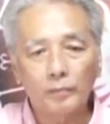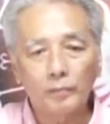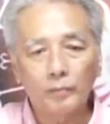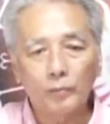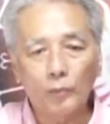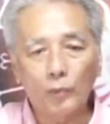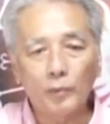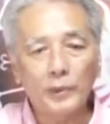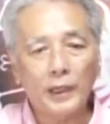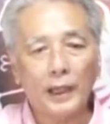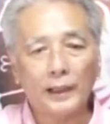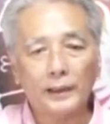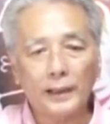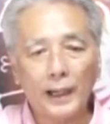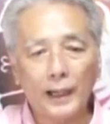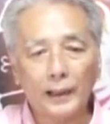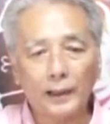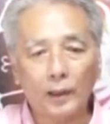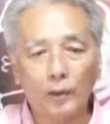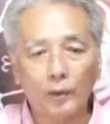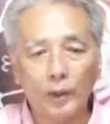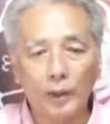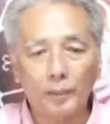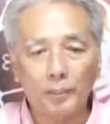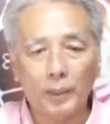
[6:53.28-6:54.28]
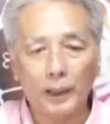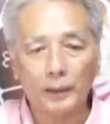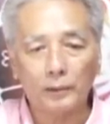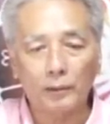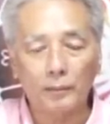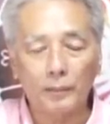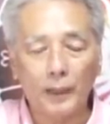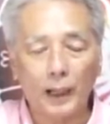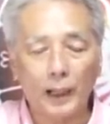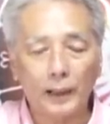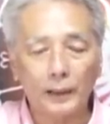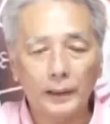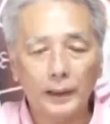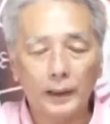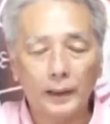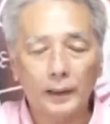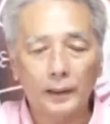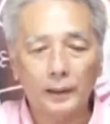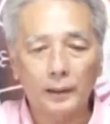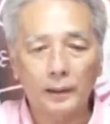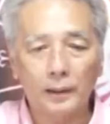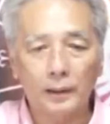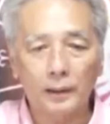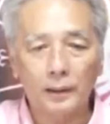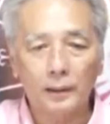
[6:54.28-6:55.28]
ผมไม่อยากได้รางวัลพันกว่าบาทเนี่ย
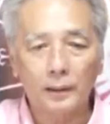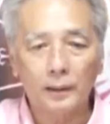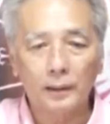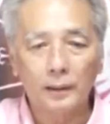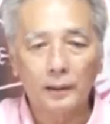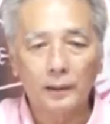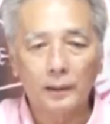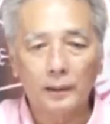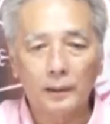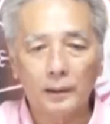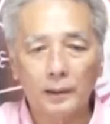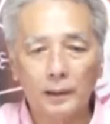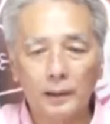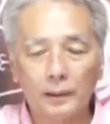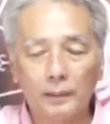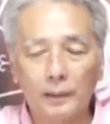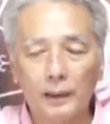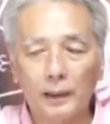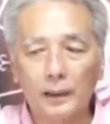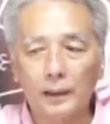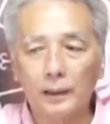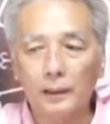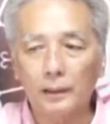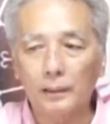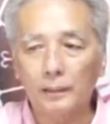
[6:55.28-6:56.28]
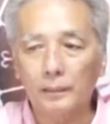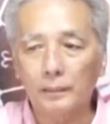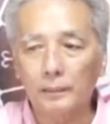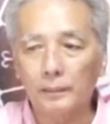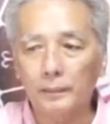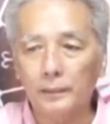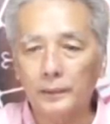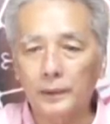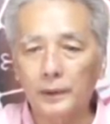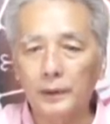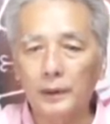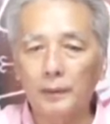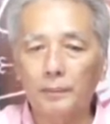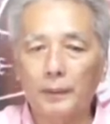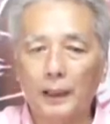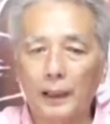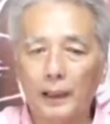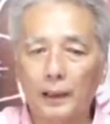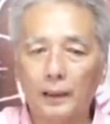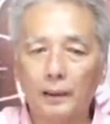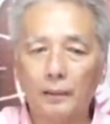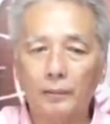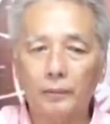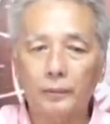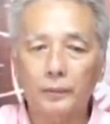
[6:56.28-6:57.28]
ใช่ไหมซื้อไป
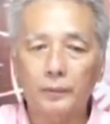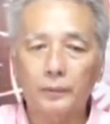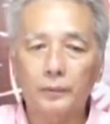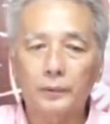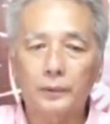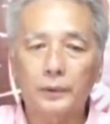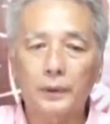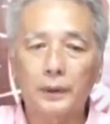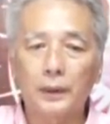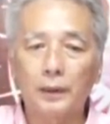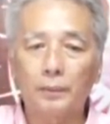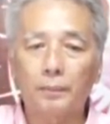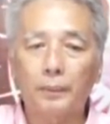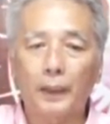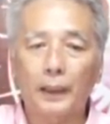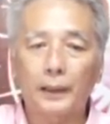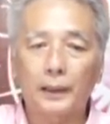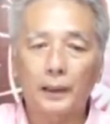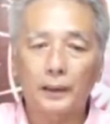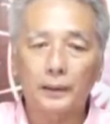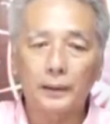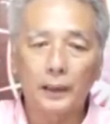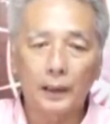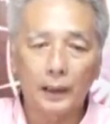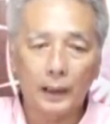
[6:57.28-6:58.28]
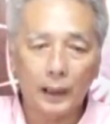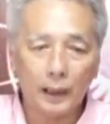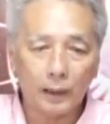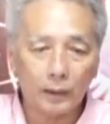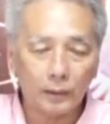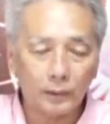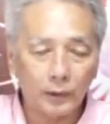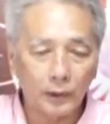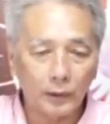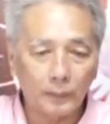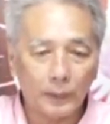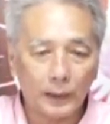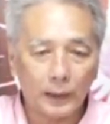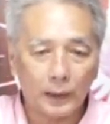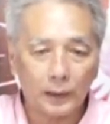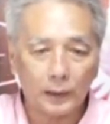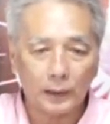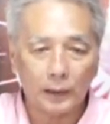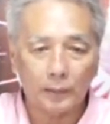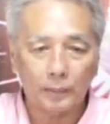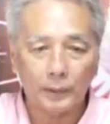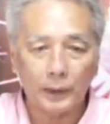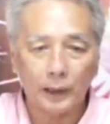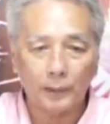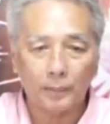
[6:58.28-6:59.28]
ซื้อไปตั้งเยอะแล้ว ซื้อไปก็
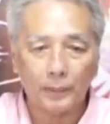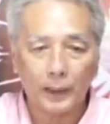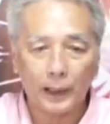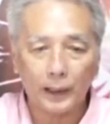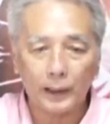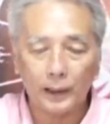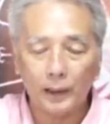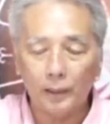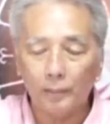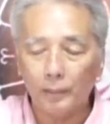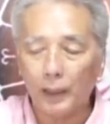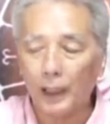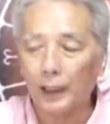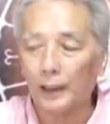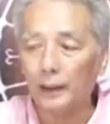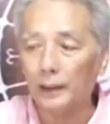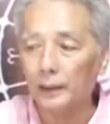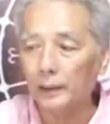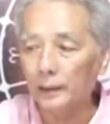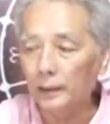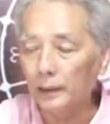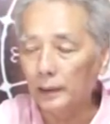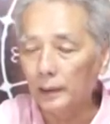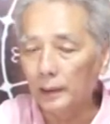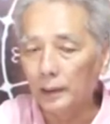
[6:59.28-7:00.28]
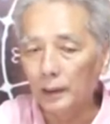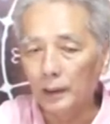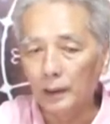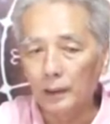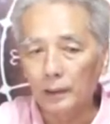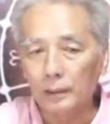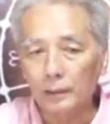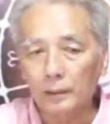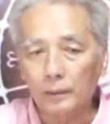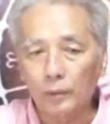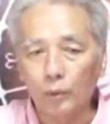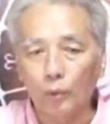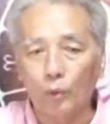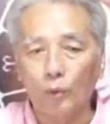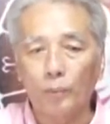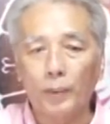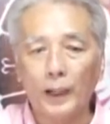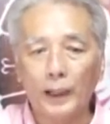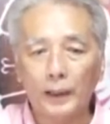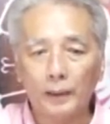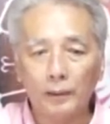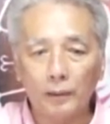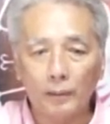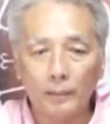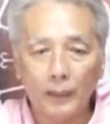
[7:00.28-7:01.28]
เกือบเกือบพันพันถูกพั
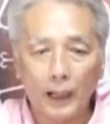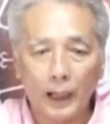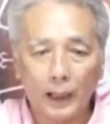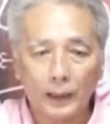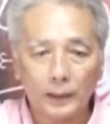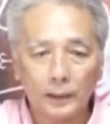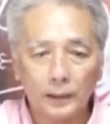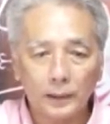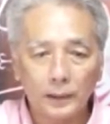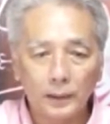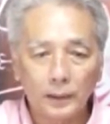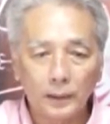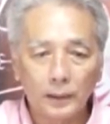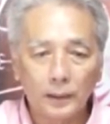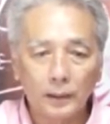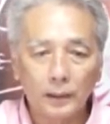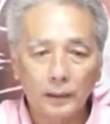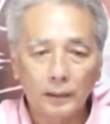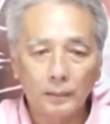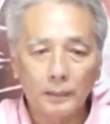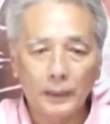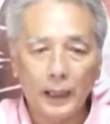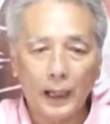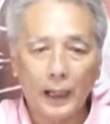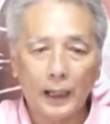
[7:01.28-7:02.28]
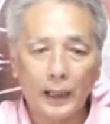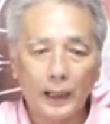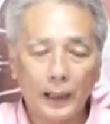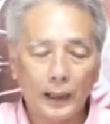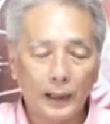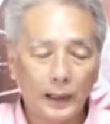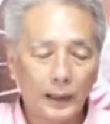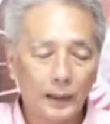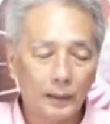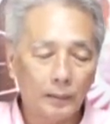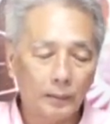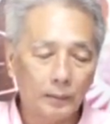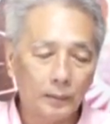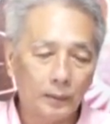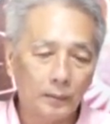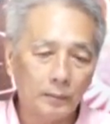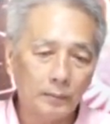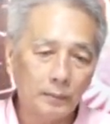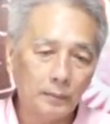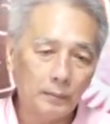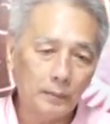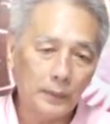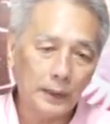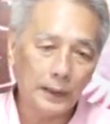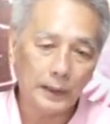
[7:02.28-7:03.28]
นกว่าบาทไม่ได้อะไรผม
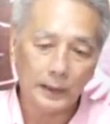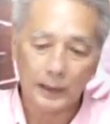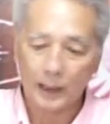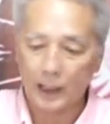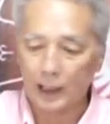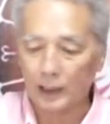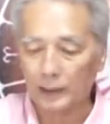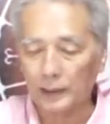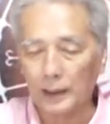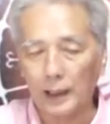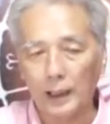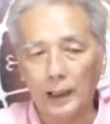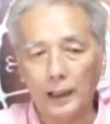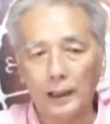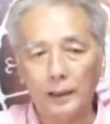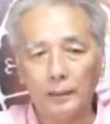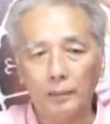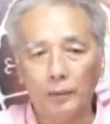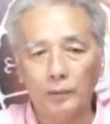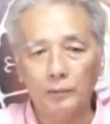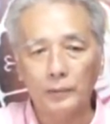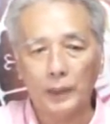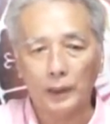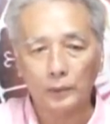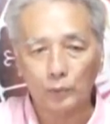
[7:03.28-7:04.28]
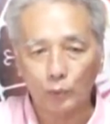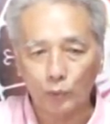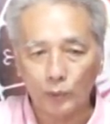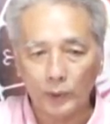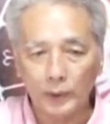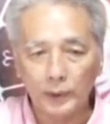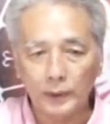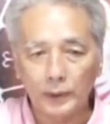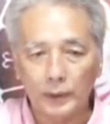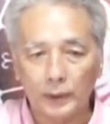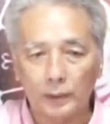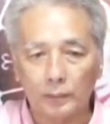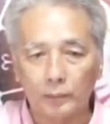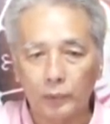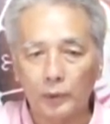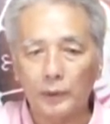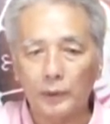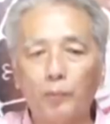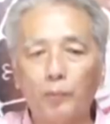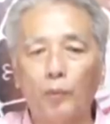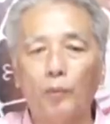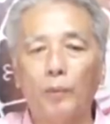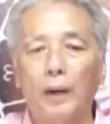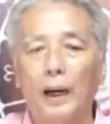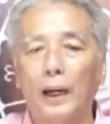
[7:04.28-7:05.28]
ไม่อยากได้ ผมอยากถูกแค่หนึ่ง เพ
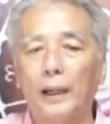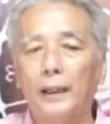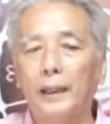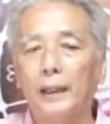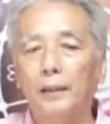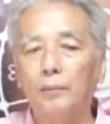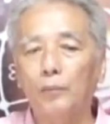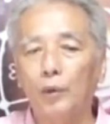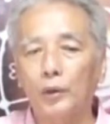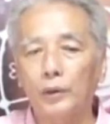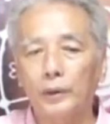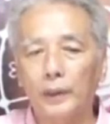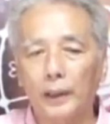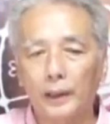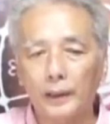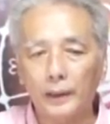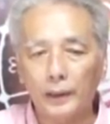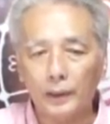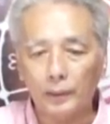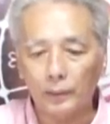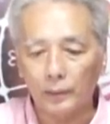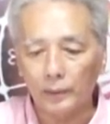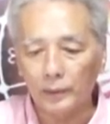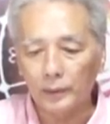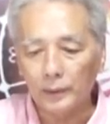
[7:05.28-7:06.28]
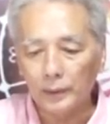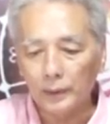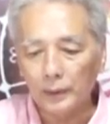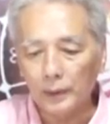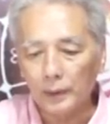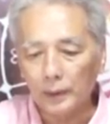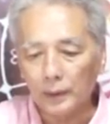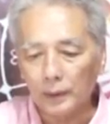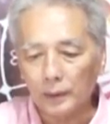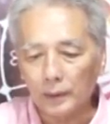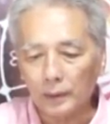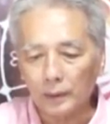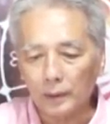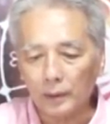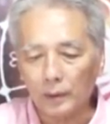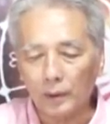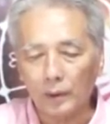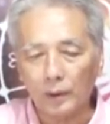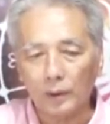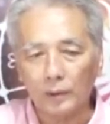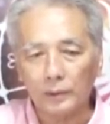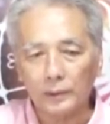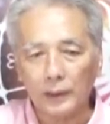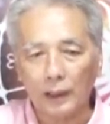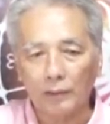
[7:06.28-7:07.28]
นผมหาเลขบนอย่างเดียว ก็
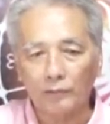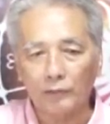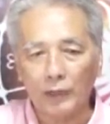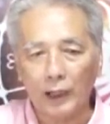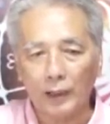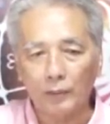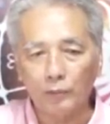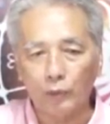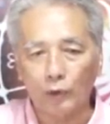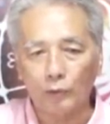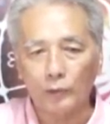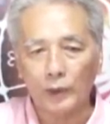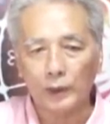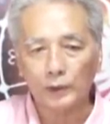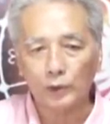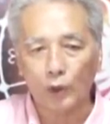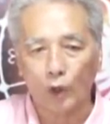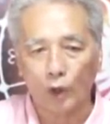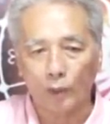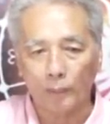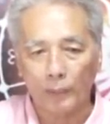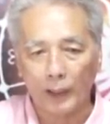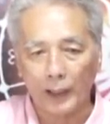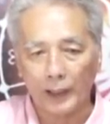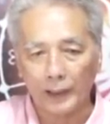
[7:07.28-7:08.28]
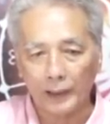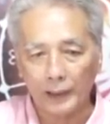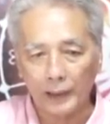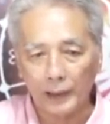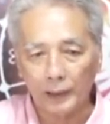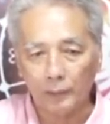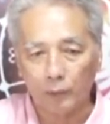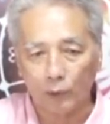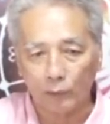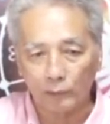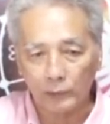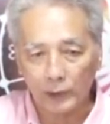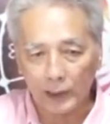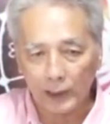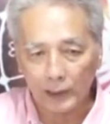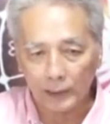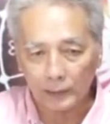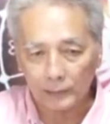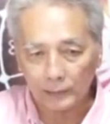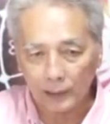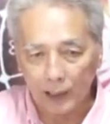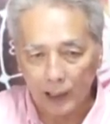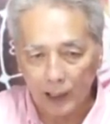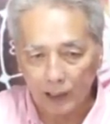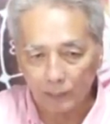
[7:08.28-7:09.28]
จำหลังผมมาต่อไปนี้ผมจะให้
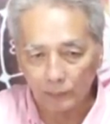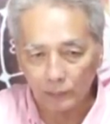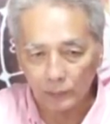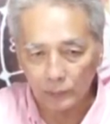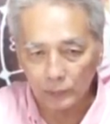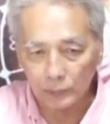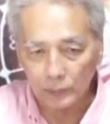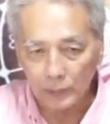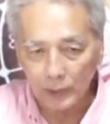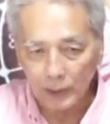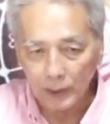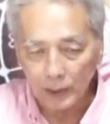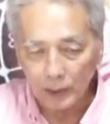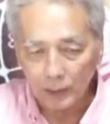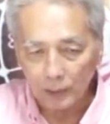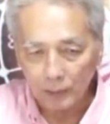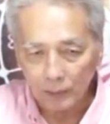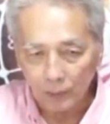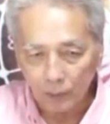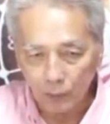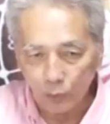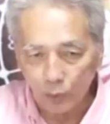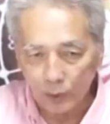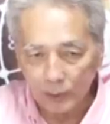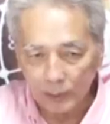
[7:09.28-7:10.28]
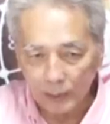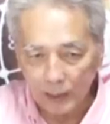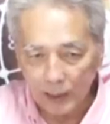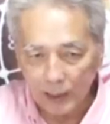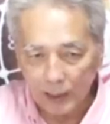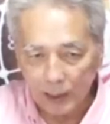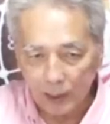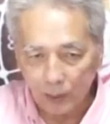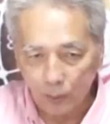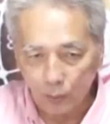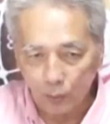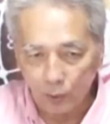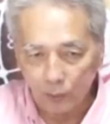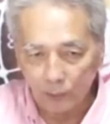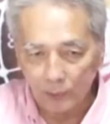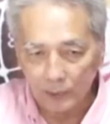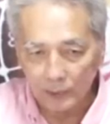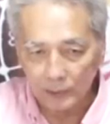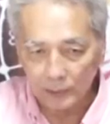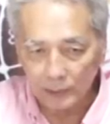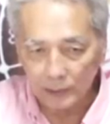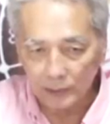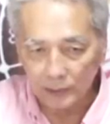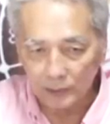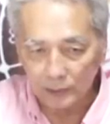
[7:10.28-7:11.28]
สามงวดหน้างวดวัน
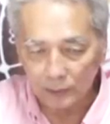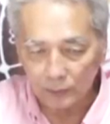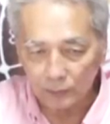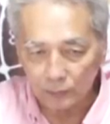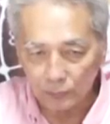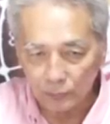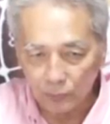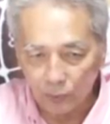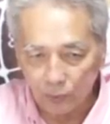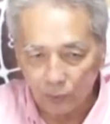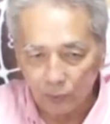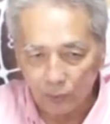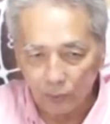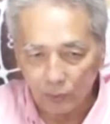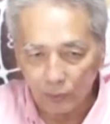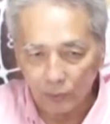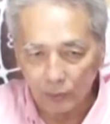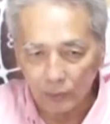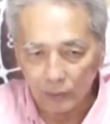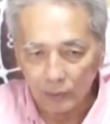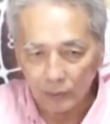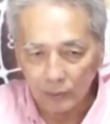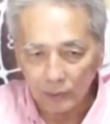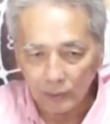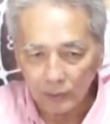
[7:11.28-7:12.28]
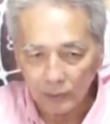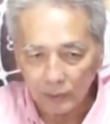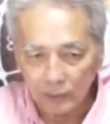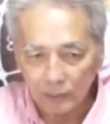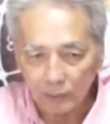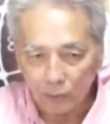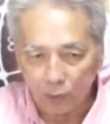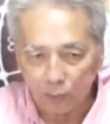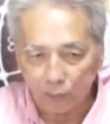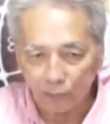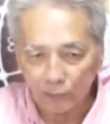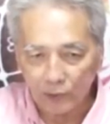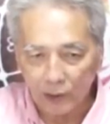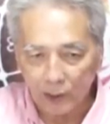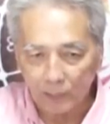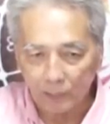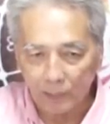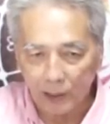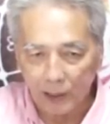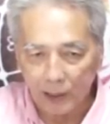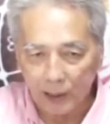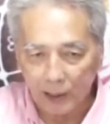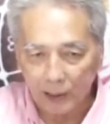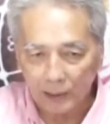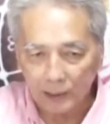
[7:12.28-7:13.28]
ที่สิบหกผมจะ
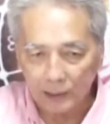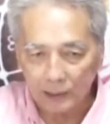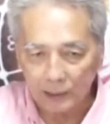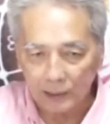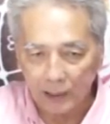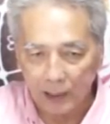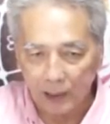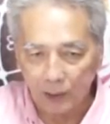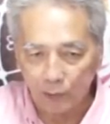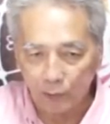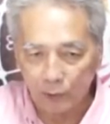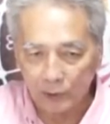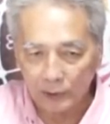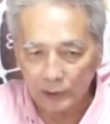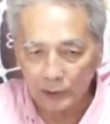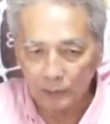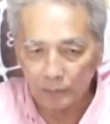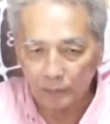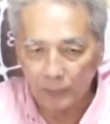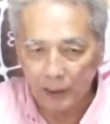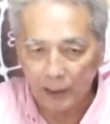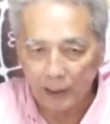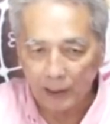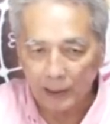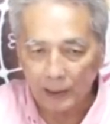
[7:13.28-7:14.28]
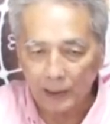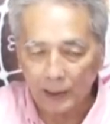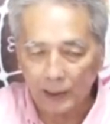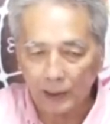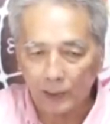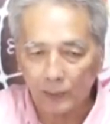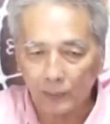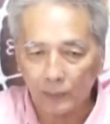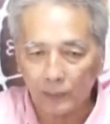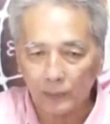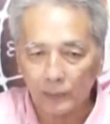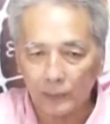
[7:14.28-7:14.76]
มาอัดหลังวันที่แปดแล้ว